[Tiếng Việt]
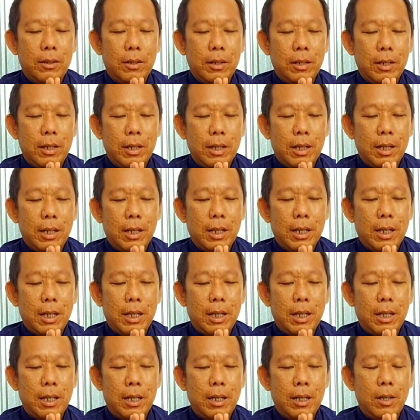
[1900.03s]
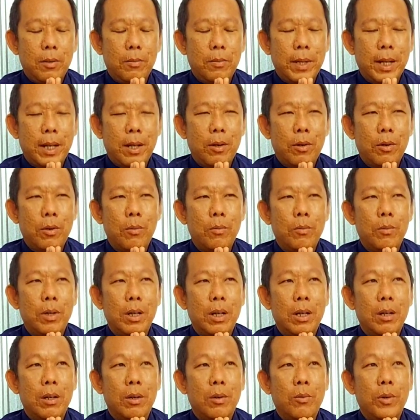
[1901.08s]
tôi là lúc nào cũng
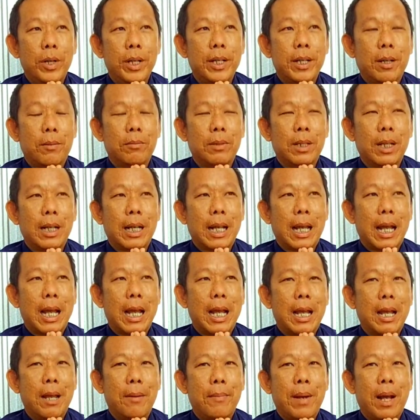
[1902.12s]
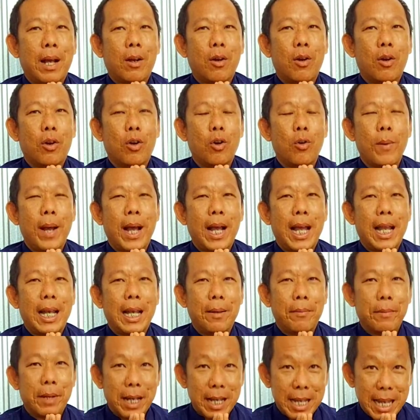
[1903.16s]
quý trọng tất cả bà con cô bác anh
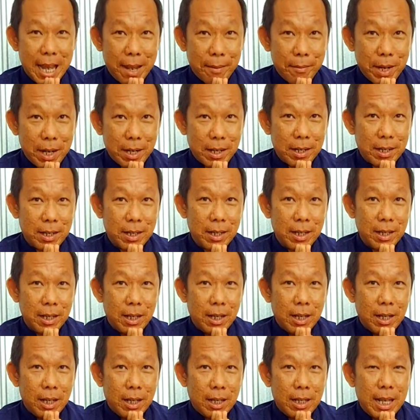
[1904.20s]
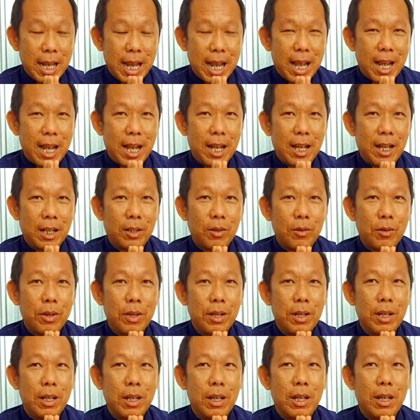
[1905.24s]
em cả nhà mình và tôi
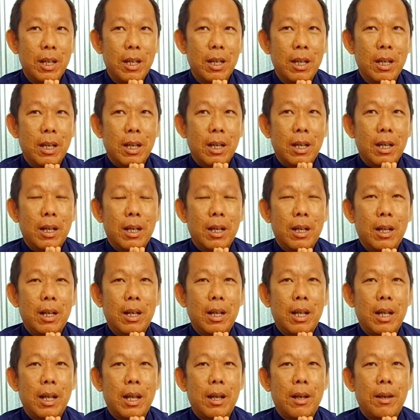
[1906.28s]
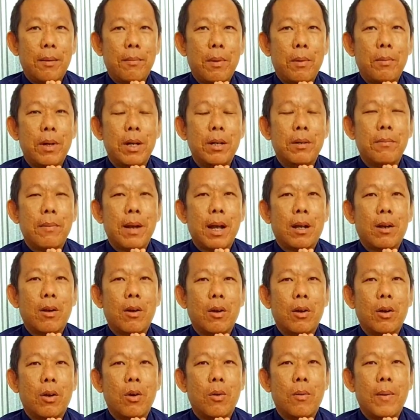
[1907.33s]
là mong ước bà
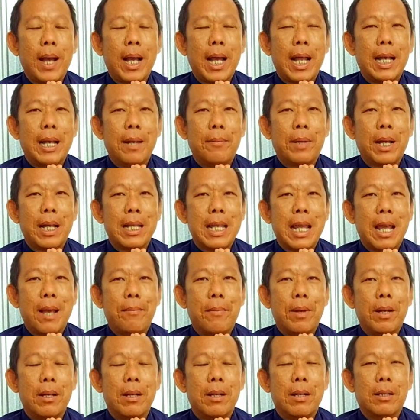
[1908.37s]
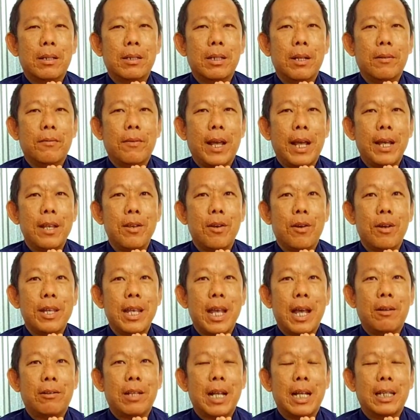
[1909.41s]
con cô bác anh em cả nhà mình được sức khỏe dồi
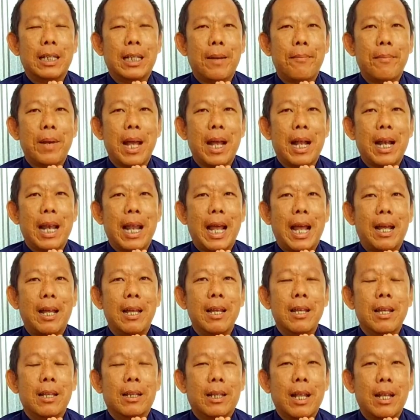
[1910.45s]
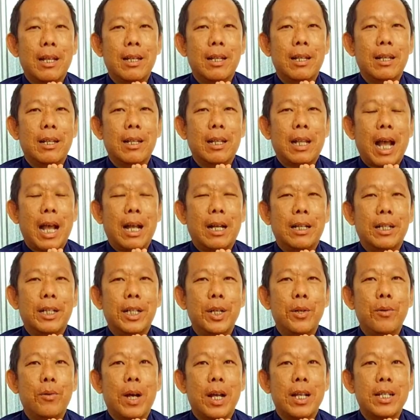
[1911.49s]
dào thanh tâm an lạc tinh thần
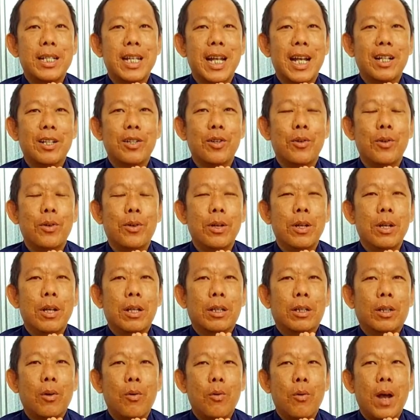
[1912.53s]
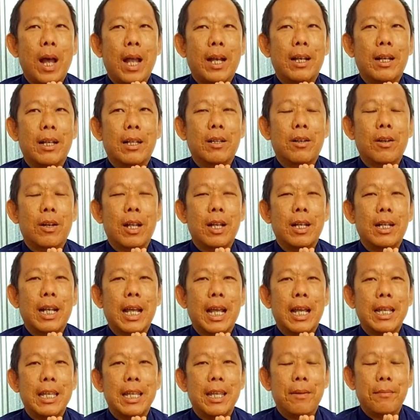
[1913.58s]
trí huệ sáng suốt tu hành cho đến
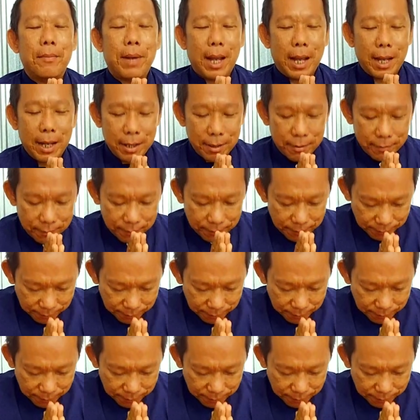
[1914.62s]
ngày viên mãn